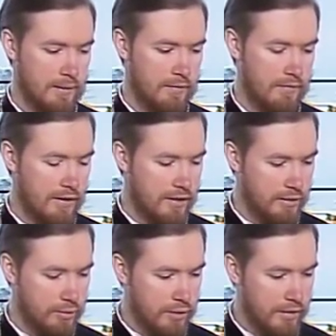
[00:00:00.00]

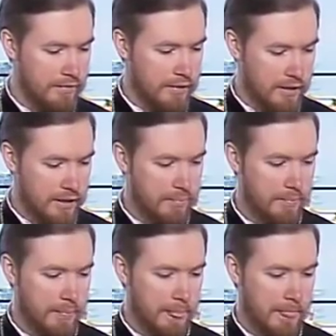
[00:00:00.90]
«Верою
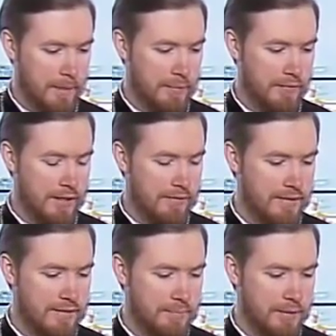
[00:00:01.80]
Авраам повиновался